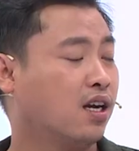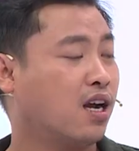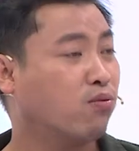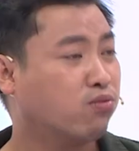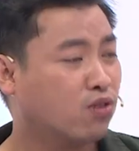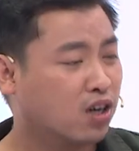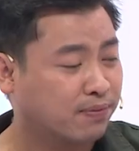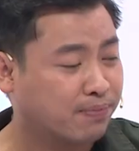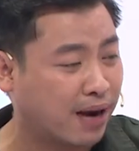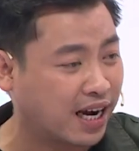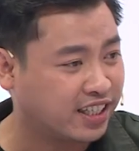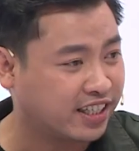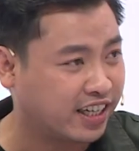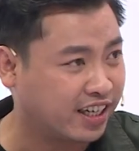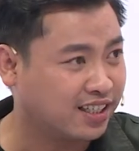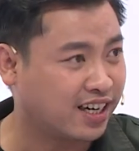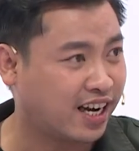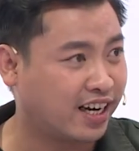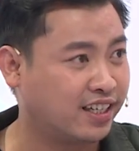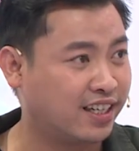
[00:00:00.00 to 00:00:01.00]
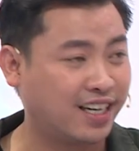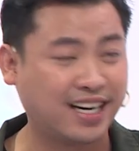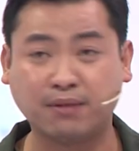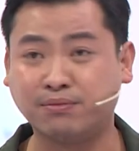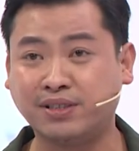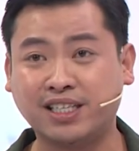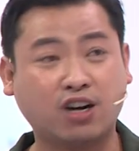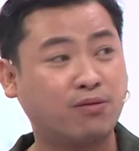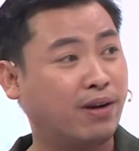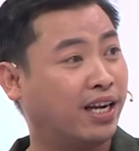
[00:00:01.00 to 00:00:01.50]
không có bạn diễn này thì
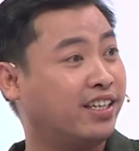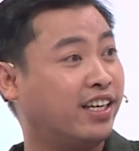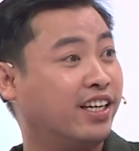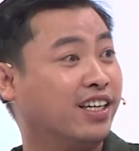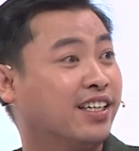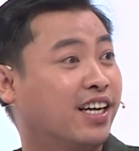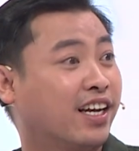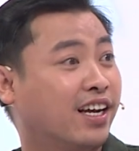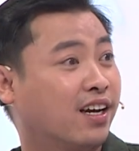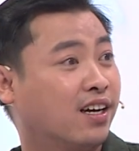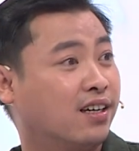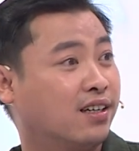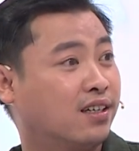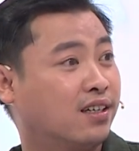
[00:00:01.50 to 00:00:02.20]
làm sao có bạn diễn kia,